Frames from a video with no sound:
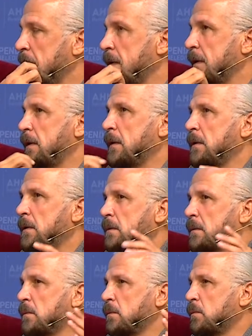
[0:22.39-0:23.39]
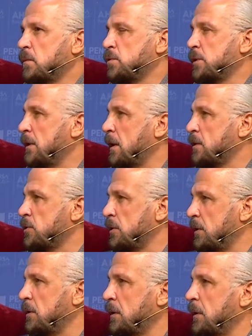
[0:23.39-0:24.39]
e, Kuzey Irak
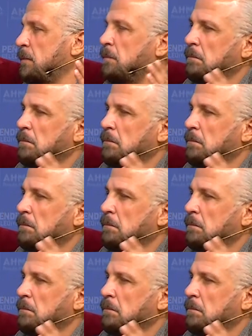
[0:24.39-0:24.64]
sınırını